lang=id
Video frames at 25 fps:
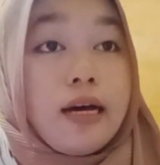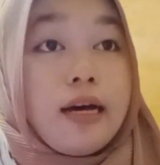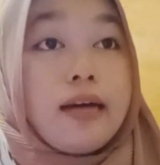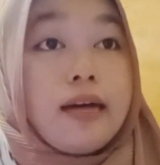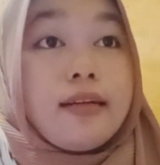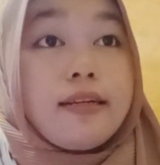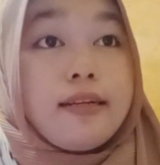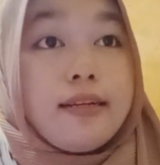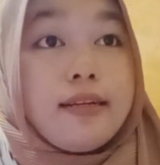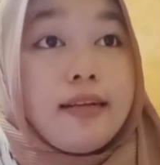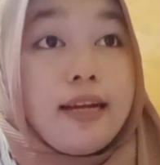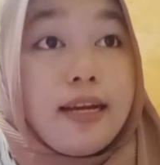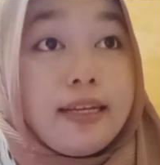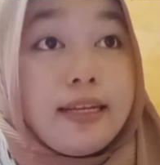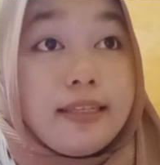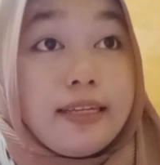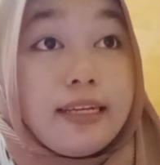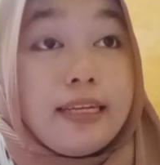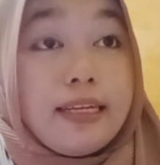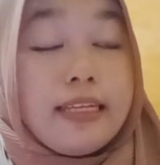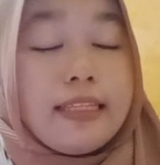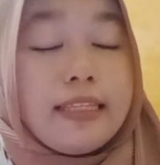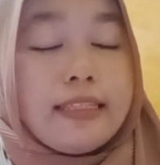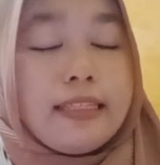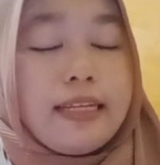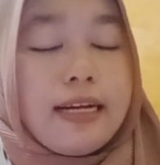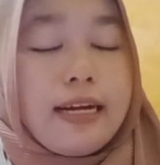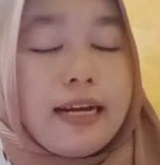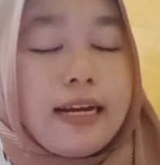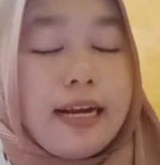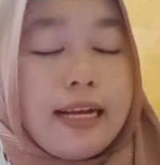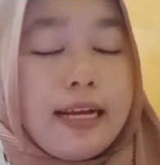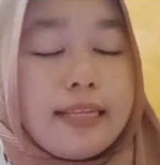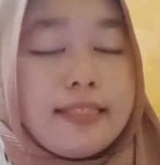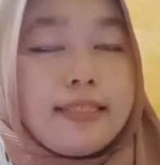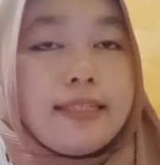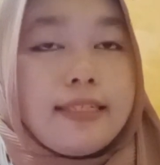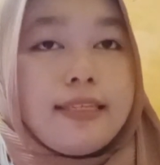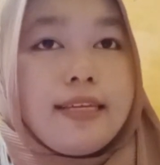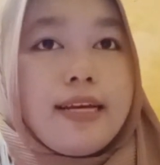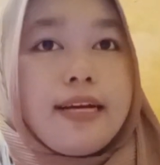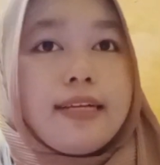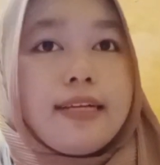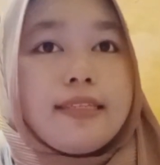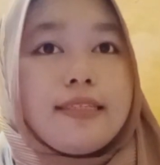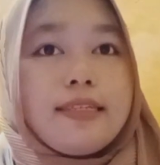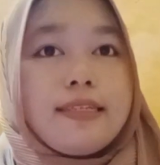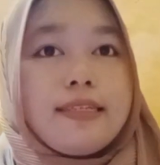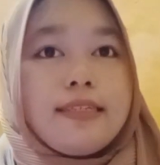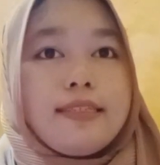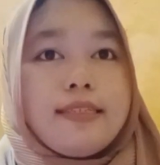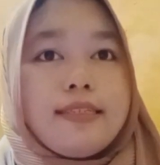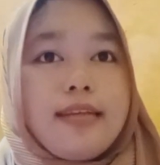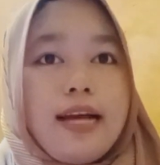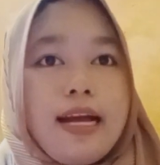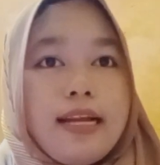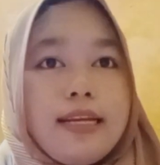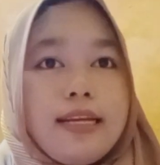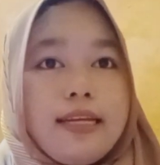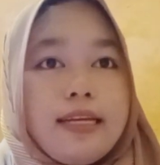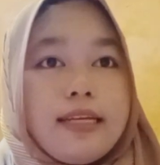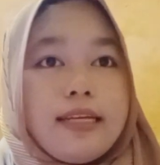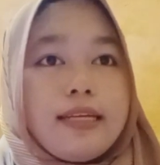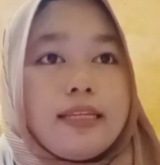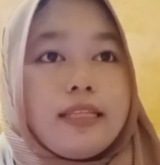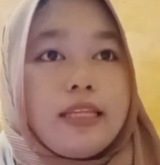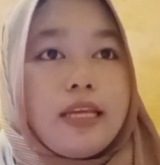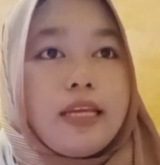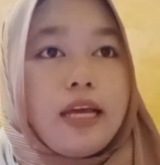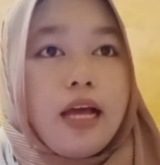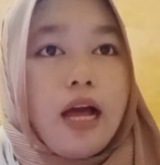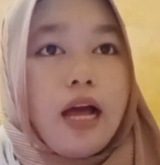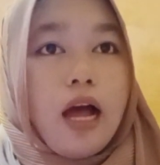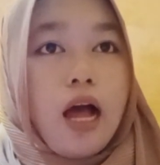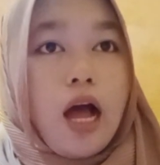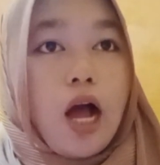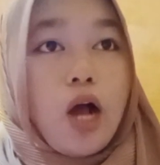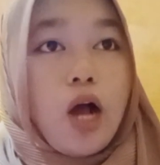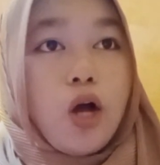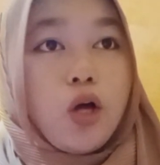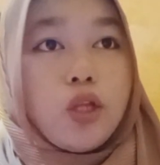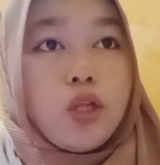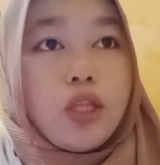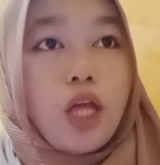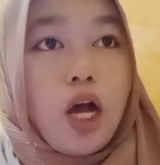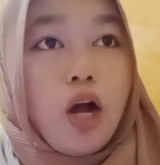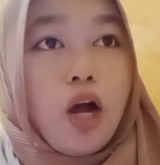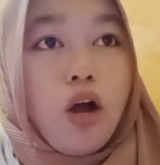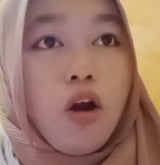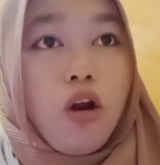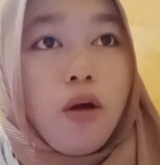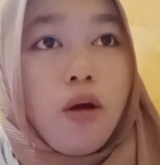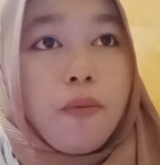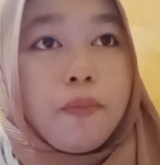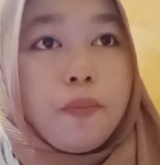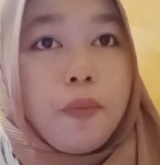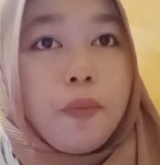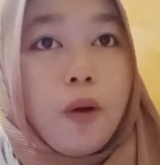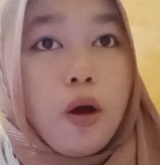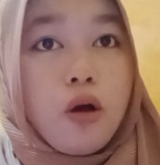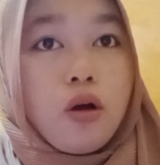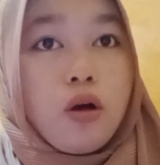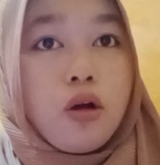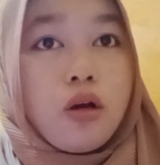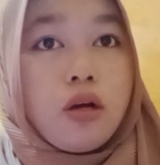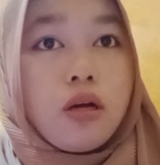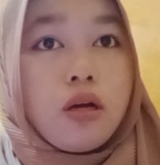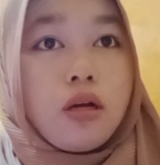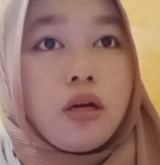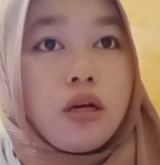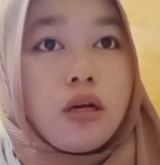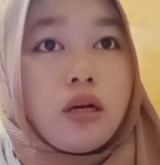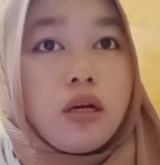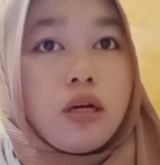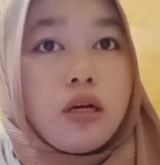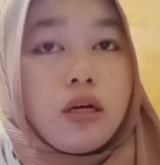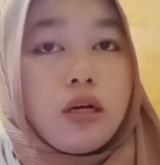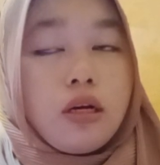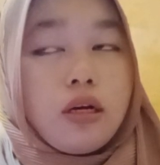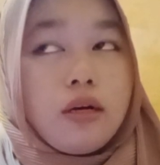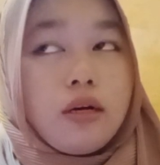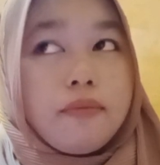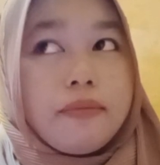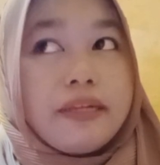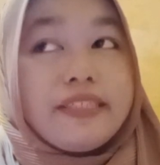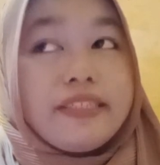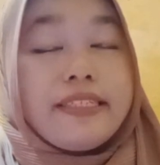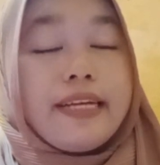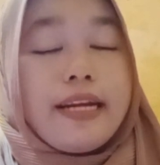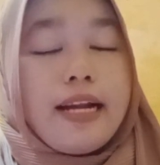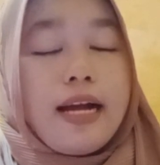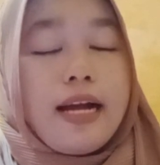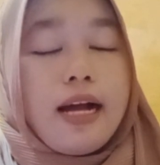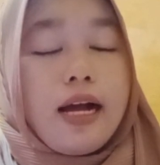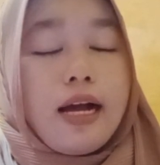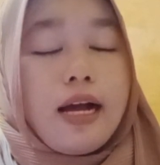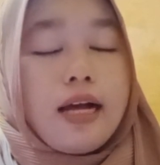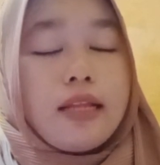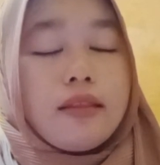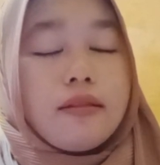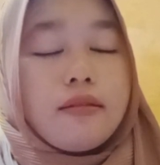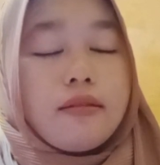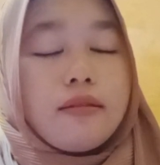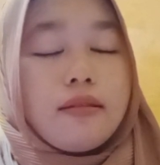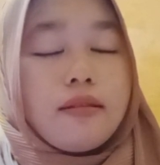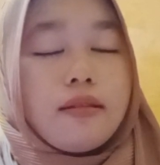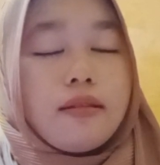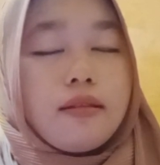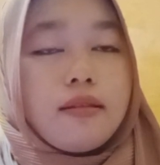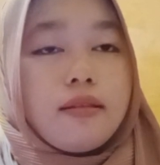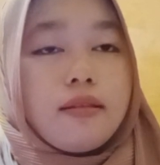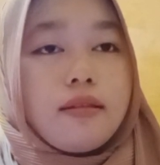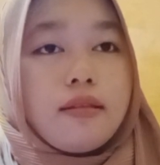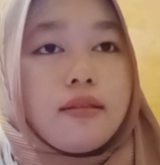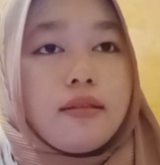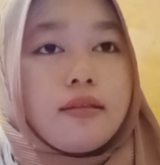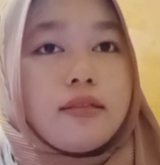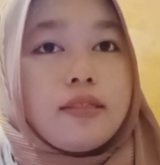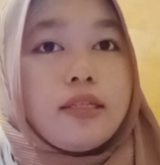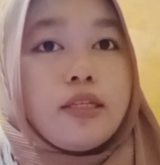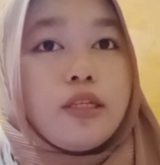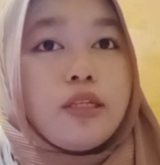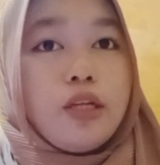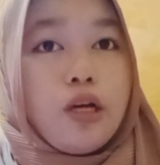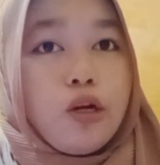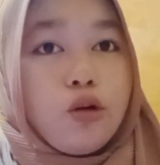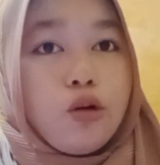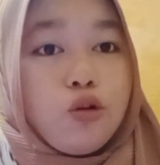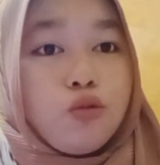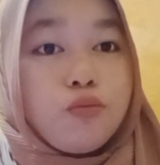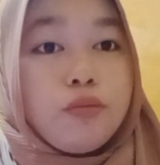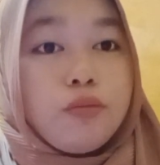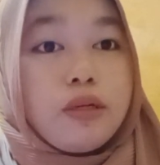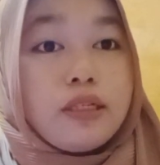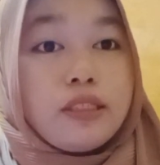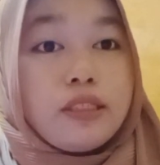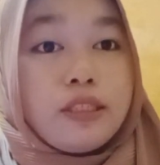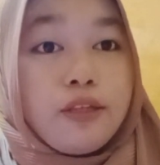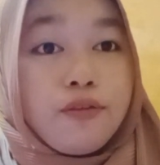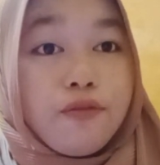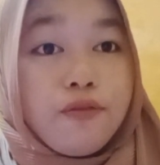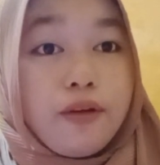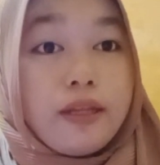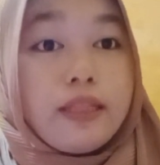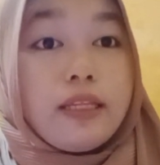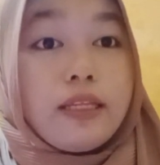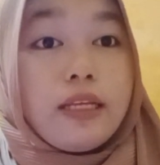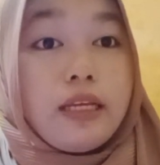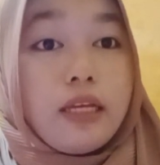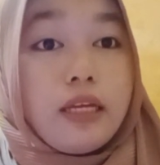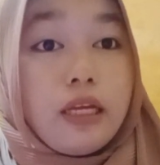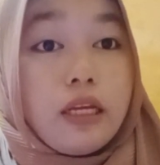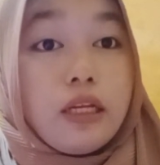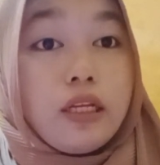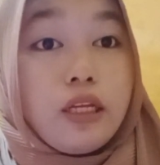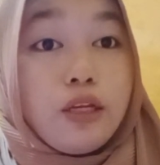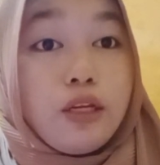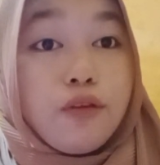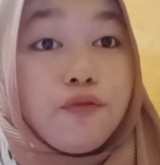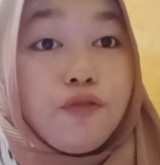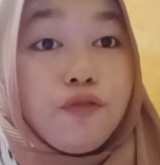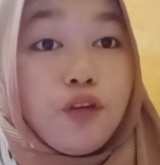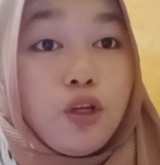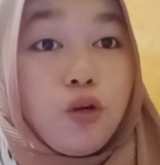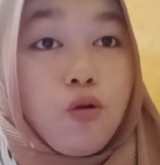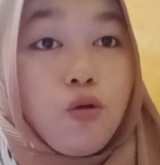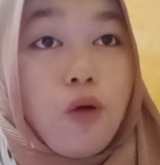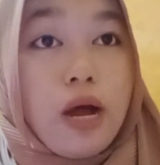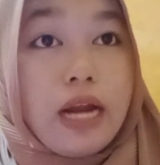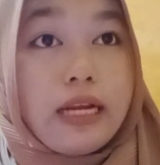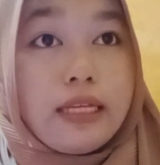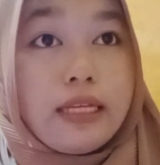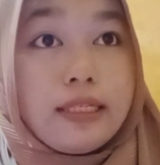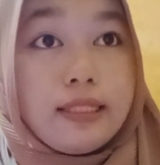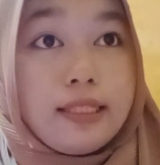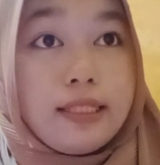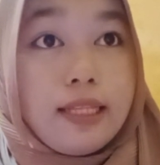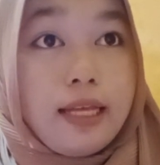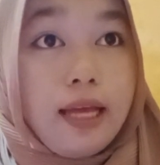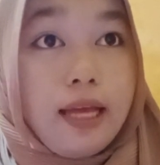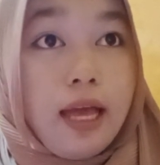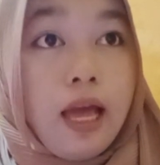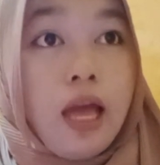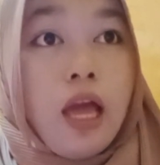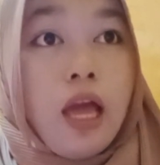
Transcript: Rendahnya integrasi yang terjadi ketika anggota kelompok e, masyarakat cenderung bersifat individualistik,